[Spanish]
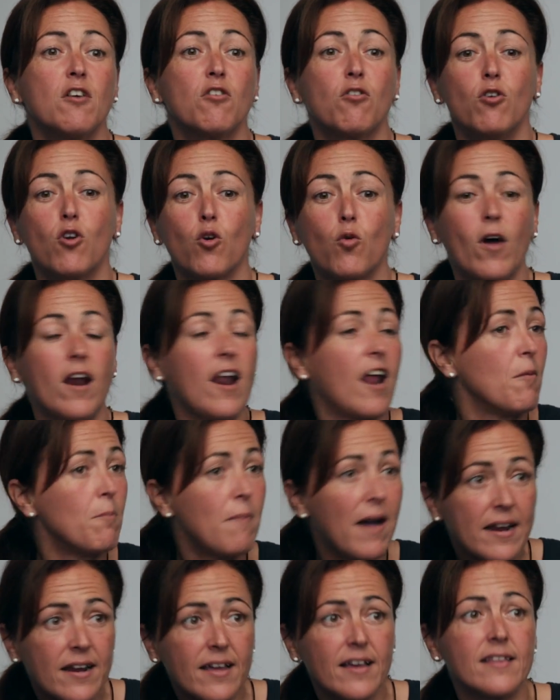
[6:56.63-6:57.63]
Con lo cual, al
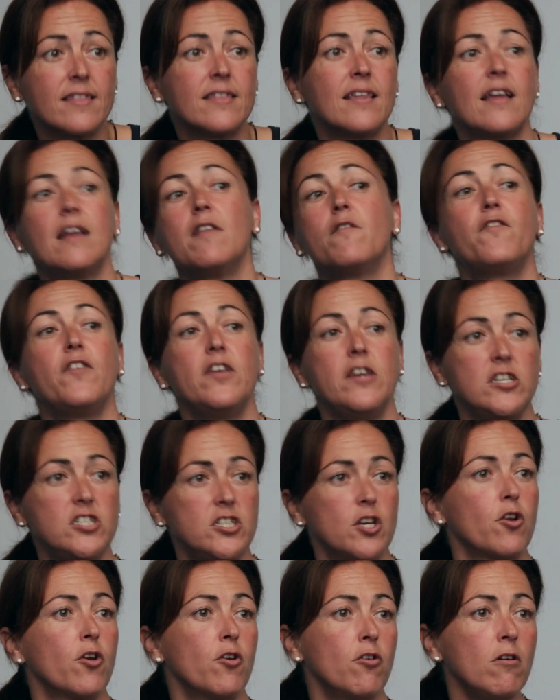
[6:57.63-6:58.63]
margen del
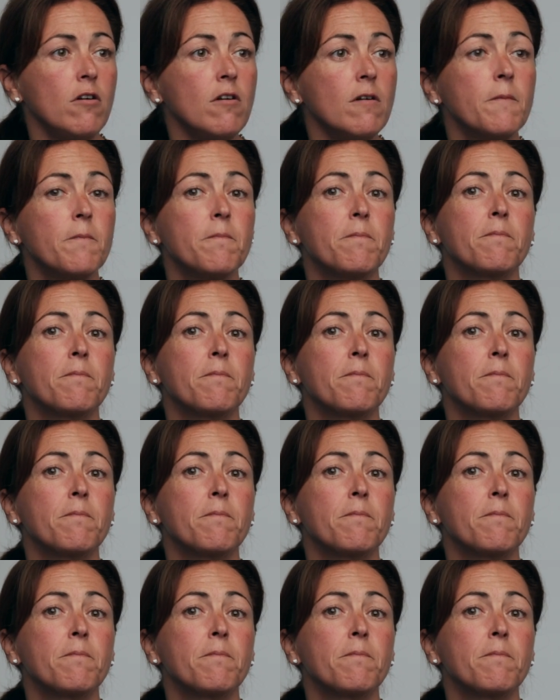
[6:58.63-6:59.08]
finisher o no,